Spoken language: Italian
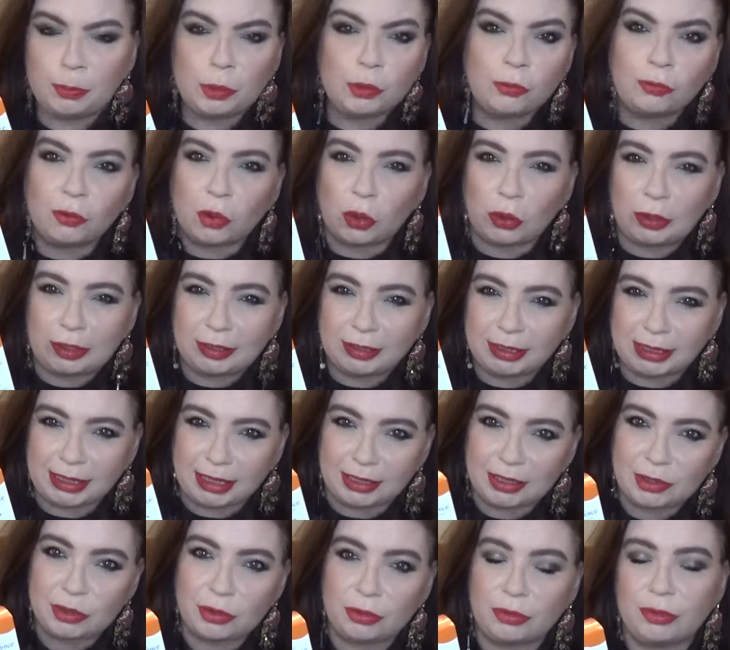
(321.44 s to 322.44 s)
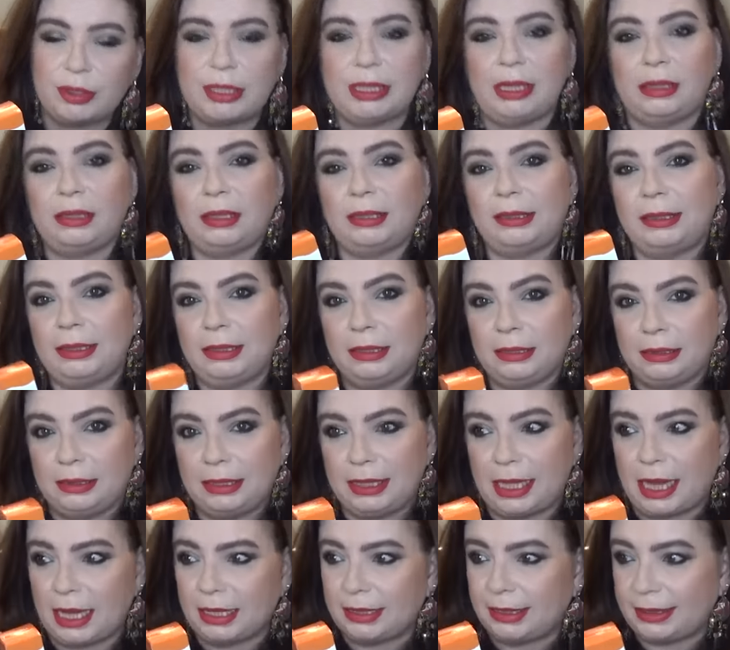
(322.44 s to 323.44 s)
più volte sono stata
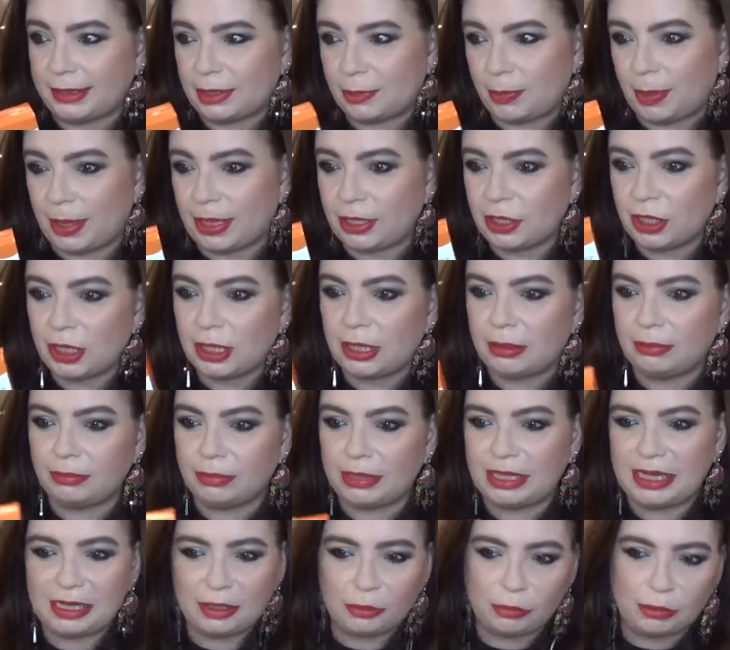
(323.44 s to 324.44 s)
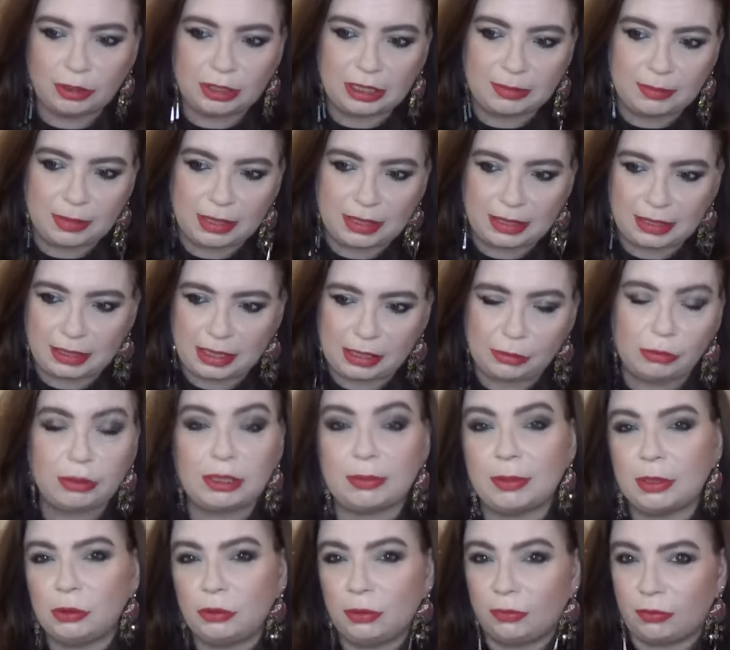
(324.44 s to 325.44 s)
tentata, specie nelle ultime, le
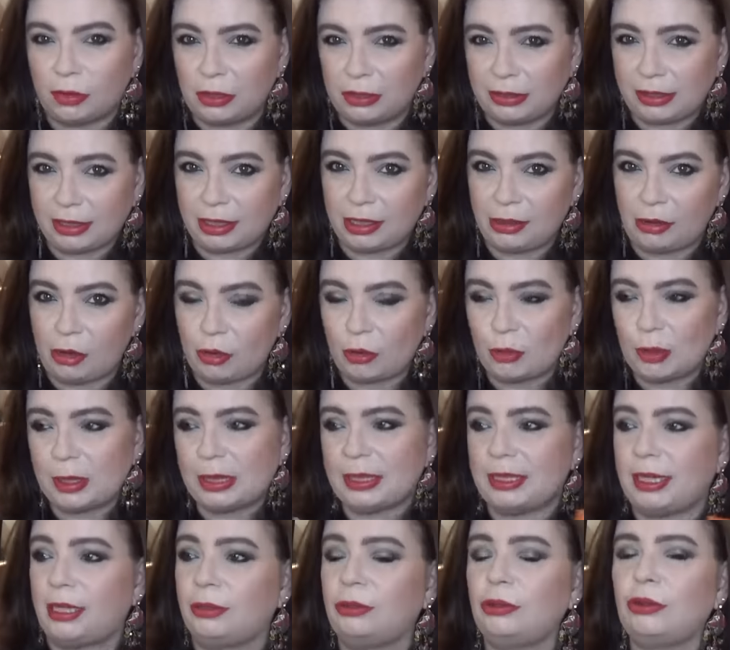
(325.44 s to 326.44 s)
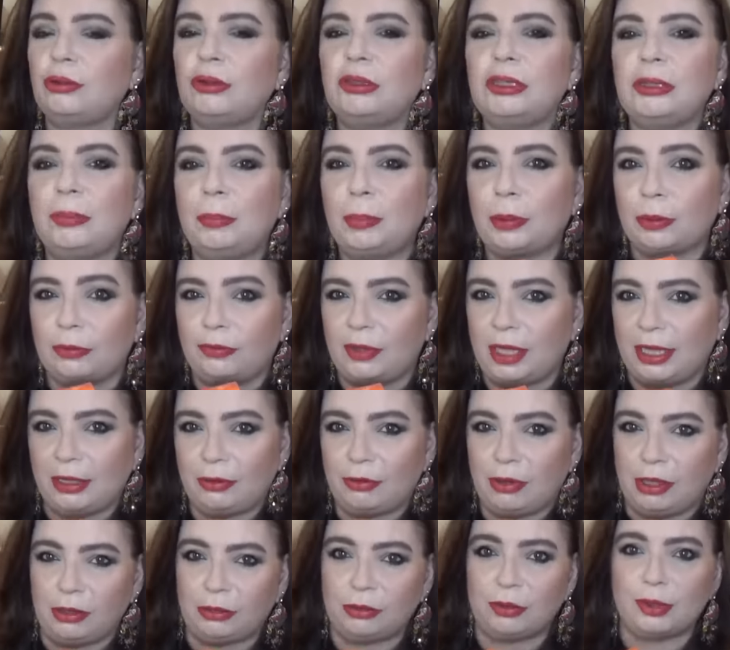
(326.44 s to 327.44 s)
ultime due volte che l'ho acquistato, di provare
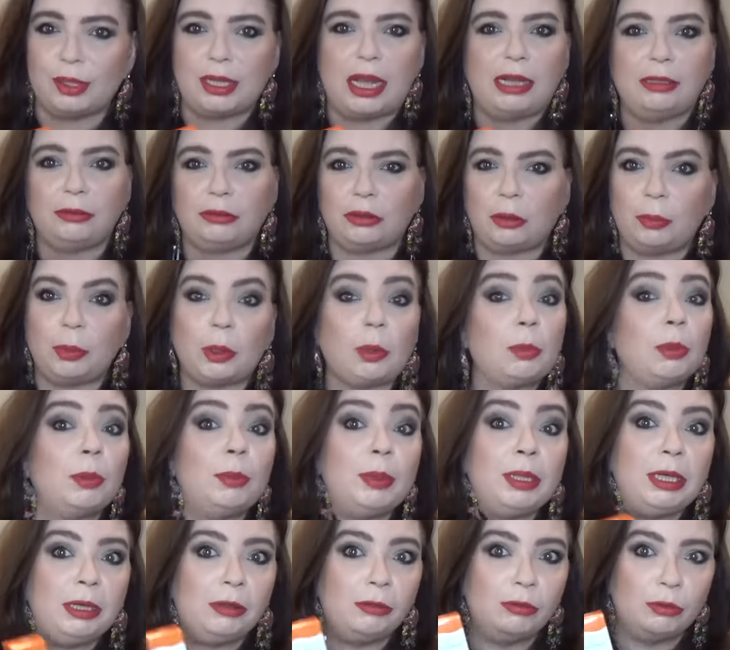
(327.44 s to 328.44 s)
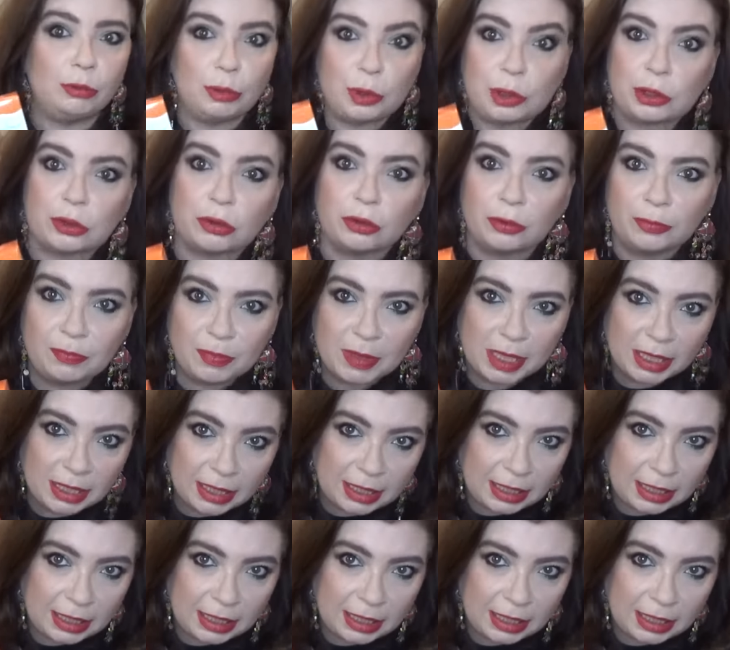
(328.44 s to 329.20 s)
qualcos'altro, proprio per il gusto